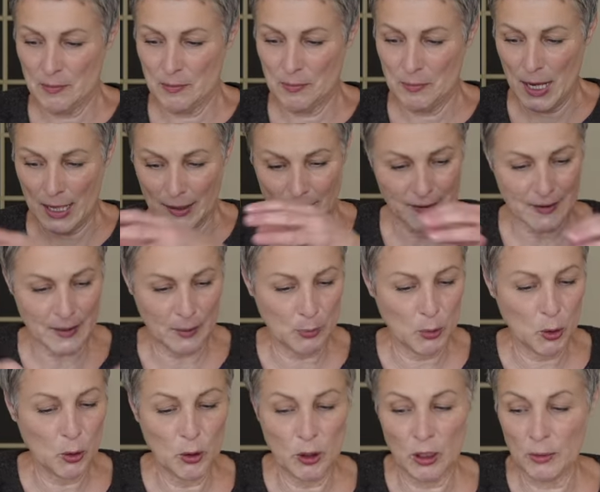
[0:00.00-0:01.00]
machst die
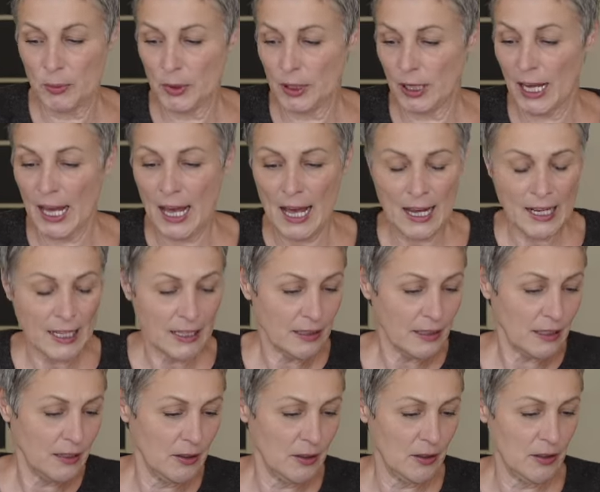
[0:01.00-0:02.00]
Pulp rein